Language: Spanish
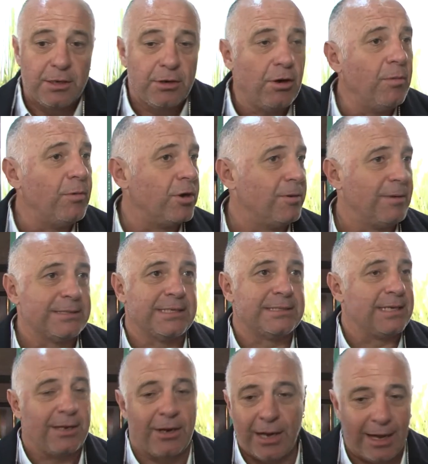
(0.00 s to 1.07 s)
¿Cómo no vas a
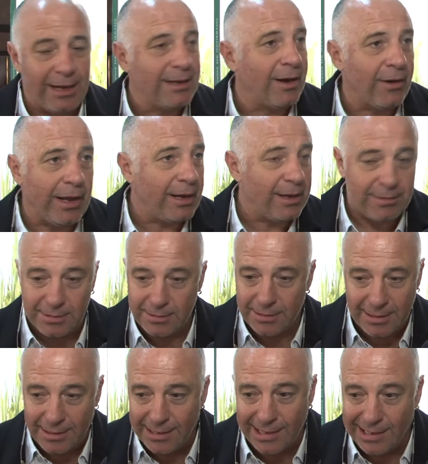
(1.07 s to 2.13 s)
hacer? Ahora, ahora
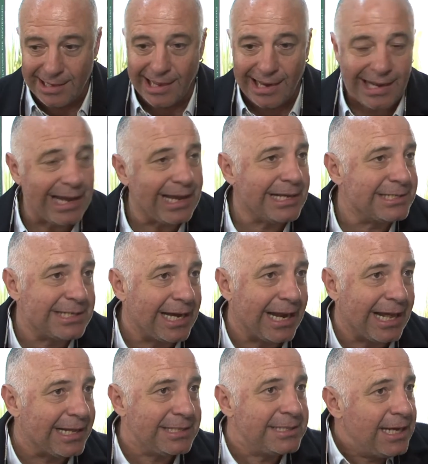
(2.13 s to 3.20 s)
eh, acá hay que
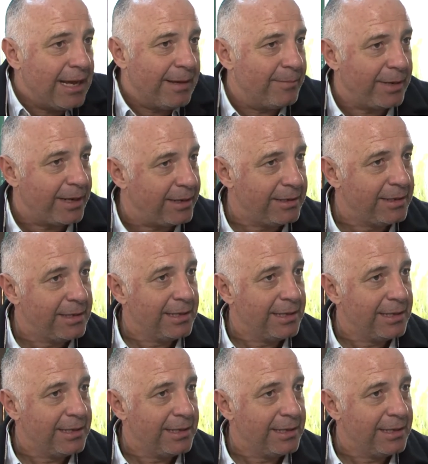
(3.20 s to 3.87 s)
llegar a diciembre.